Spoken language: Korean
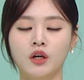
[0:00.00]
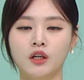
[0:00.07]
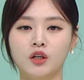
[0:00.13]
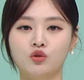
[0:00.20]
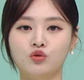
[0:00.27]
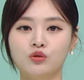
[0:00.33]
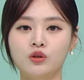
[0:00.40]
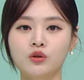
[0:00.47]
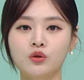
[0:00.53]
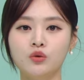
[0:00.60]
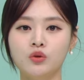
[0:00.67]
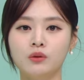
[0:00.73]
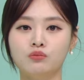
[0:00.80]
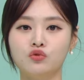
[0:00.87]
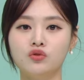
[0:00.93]
이 구성
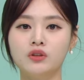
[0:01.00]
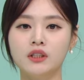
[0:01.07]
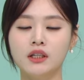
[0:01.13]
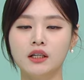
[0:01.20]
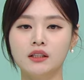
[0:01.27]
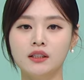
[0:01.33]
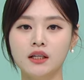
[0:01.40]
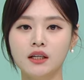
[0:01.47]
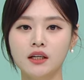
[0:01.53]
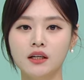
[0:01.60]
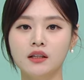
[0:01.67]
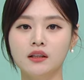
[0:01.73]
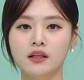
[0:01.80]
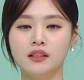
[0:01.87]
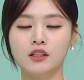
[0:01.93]
요소에 문제가
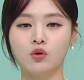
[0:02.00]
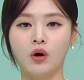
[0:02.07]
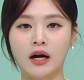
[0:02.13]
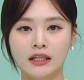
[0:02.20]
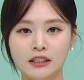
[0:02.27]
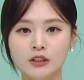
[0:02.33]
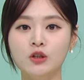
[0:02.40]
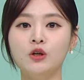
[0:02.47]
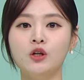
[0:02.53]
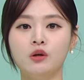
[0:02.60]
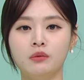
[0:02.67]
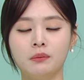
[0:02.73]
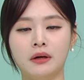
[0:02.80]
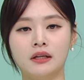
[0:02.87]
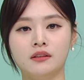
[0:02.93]
생길 때 이제
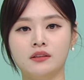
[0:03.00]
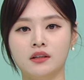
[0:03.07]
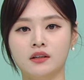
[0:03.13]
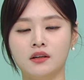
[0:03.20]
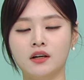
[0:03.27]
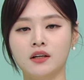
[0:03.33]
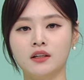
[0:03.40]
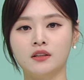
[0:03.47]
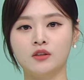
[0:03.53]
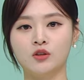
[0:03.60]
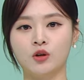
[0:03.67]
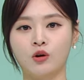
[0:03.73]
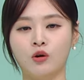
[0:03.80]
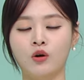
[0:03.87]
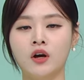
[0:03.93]
관절염이 발생을
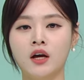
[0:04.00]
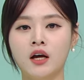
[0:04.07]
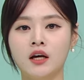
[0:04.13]
하겠죠.